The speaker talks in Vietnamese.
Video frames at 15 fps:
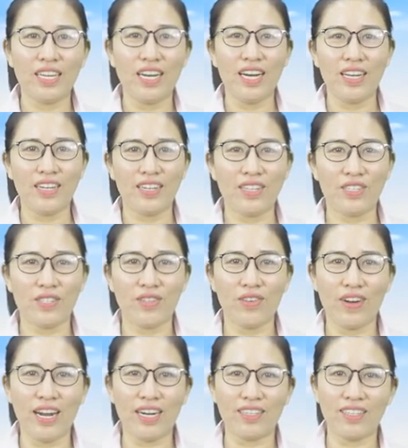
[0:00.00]
đây là
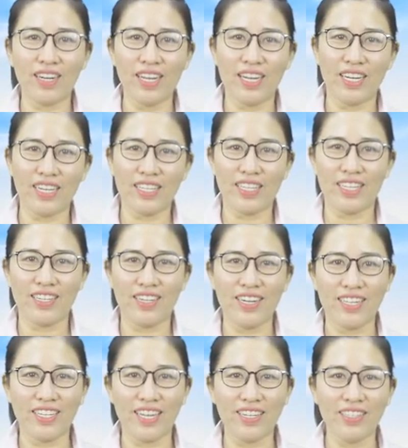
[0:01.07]
restaurant rất là nhìn rất
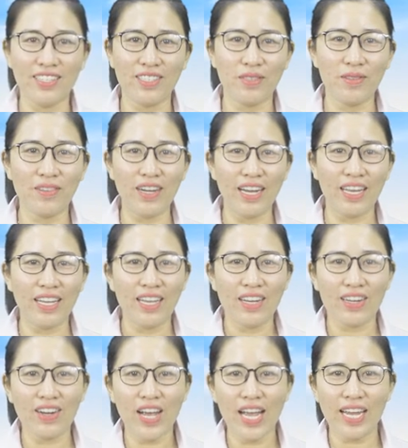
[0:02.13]
là dễ thương đúng không ạ?
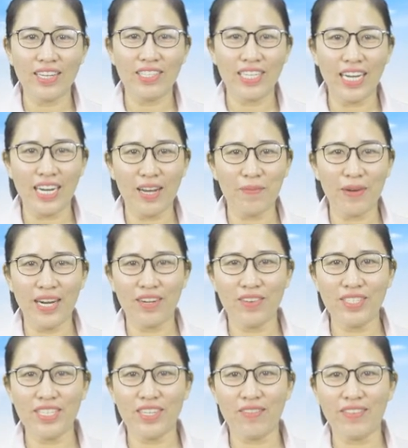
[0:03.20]
À? Có hai người đàn ông đang
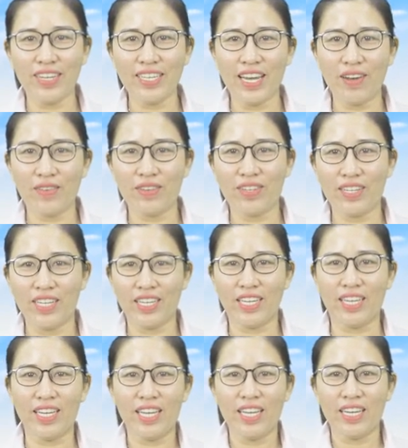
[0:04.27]
nói chuyện với nhau
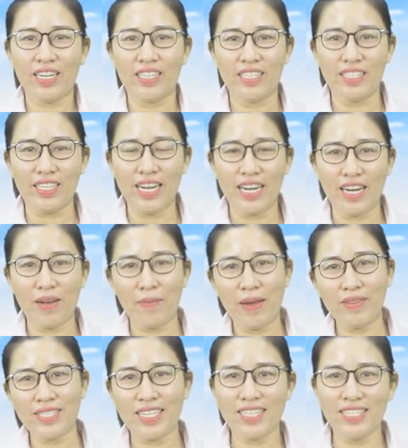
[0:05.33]
thì người đàn ông
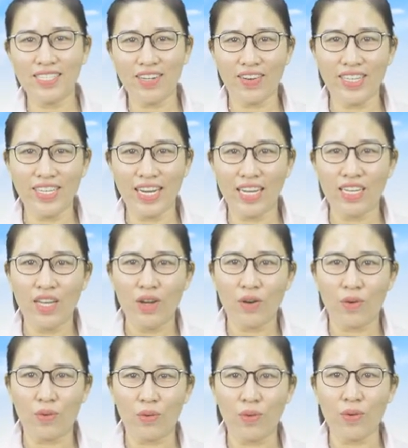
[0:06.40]
áo xanh dương nói gì đây?
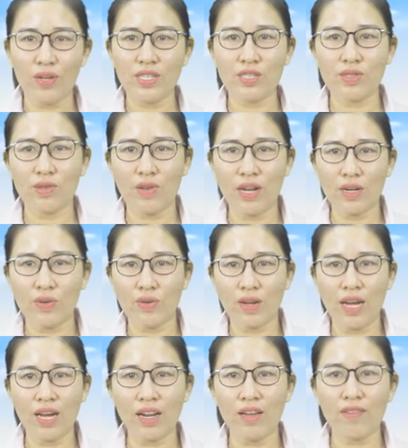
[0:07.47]
Kono restaurant no
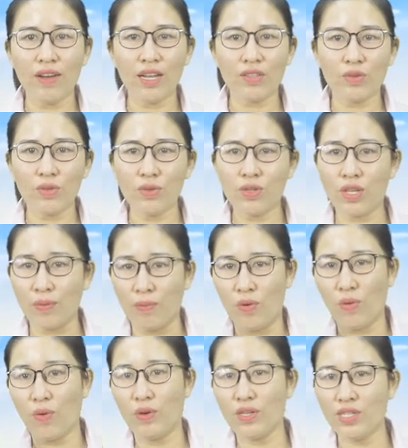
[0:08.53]
kare wa
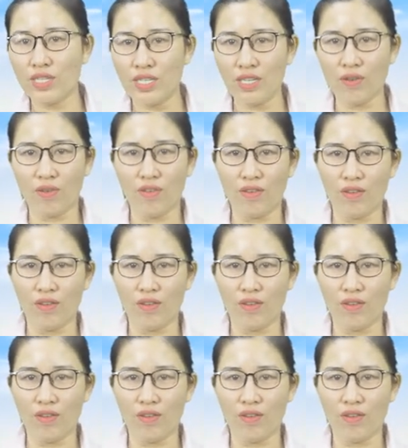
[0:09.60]
totemo oishii